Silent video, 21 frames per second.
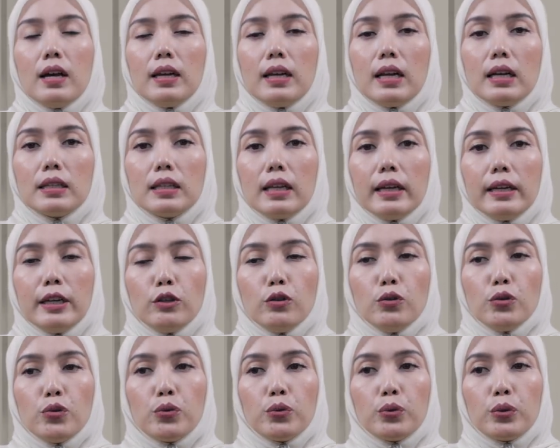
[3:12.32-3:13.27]
Nah selain
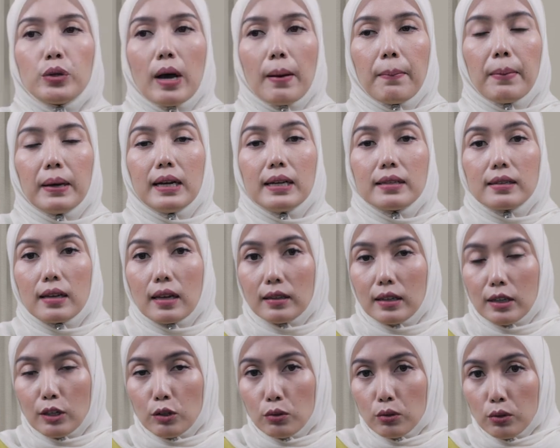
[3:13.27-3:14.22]
itu juga pada
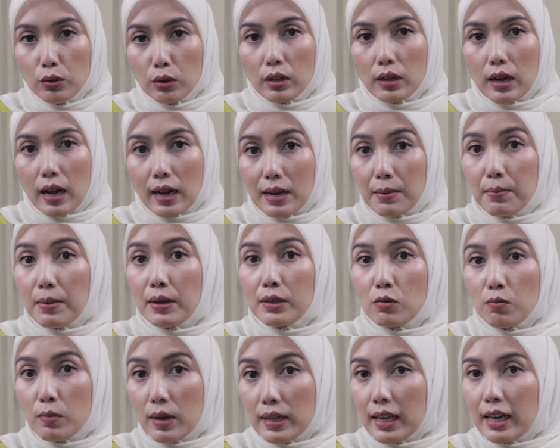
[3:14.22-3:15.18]
saat tidur akibat
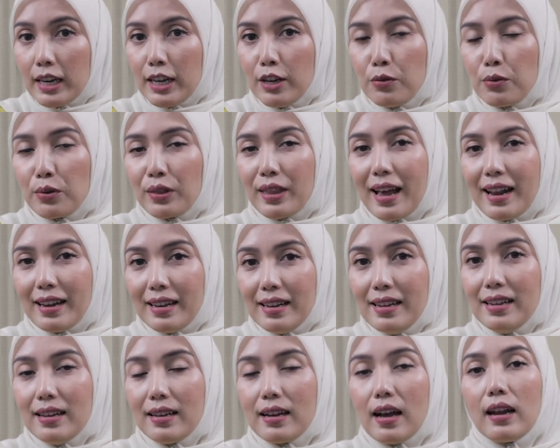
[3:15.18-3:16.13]
sumbatan hidung
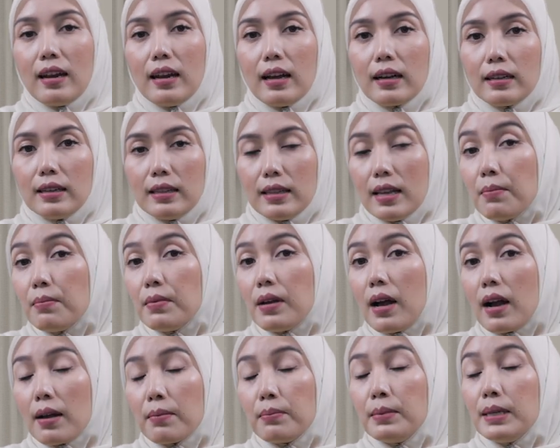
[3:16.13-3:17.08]
tadi anak kita
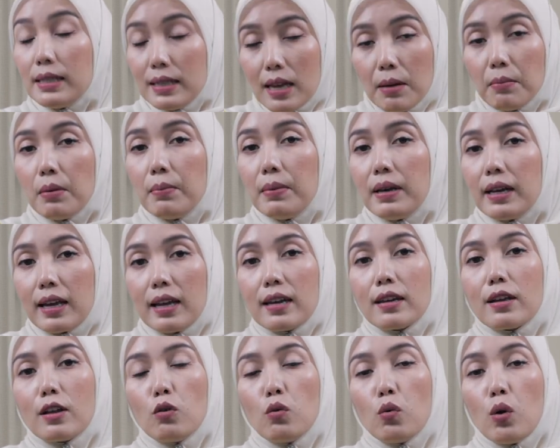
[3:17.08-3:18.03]
bisa
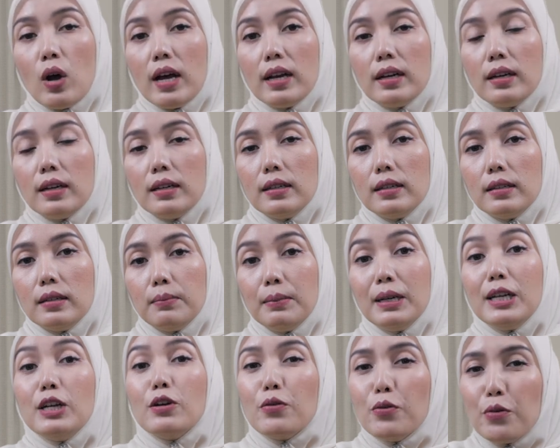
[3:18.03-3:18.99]
memberikan keluhan e,
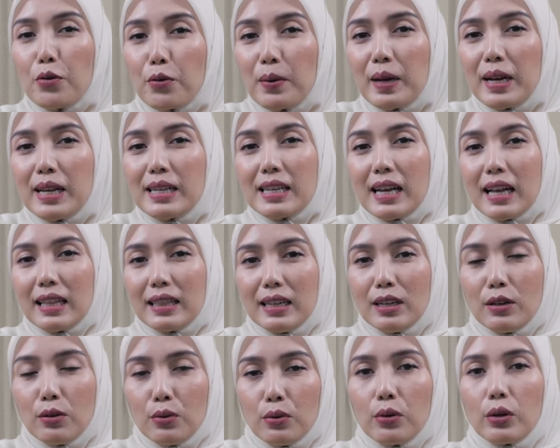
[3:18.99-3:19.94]
mendengkur pada saat
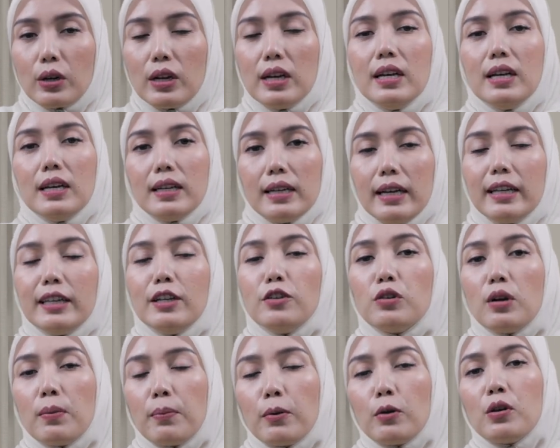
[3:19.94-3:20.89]
tidur. Nah ini
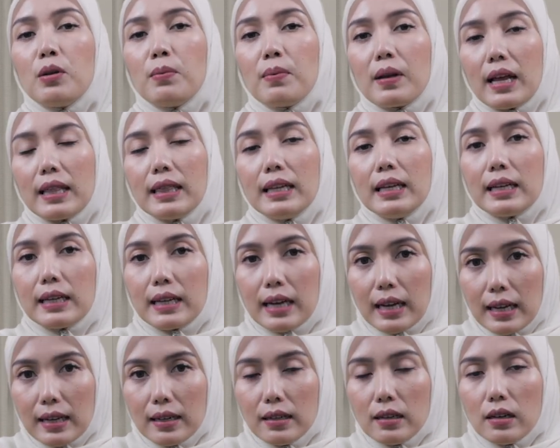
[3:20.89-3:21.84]
juga perlu
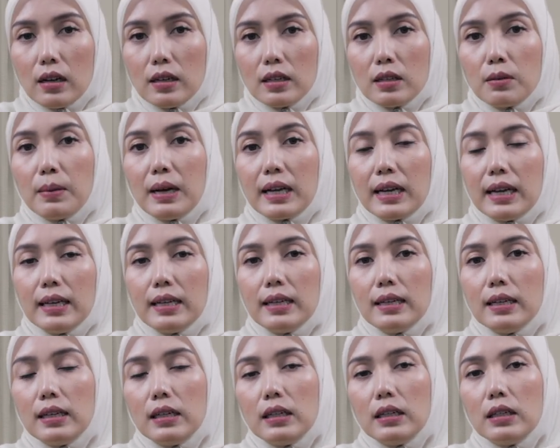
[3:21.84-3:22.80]
diperhatikan e,
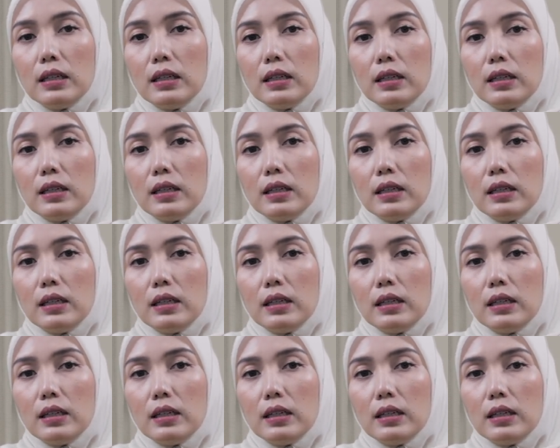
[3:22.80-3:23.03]
sebagai e,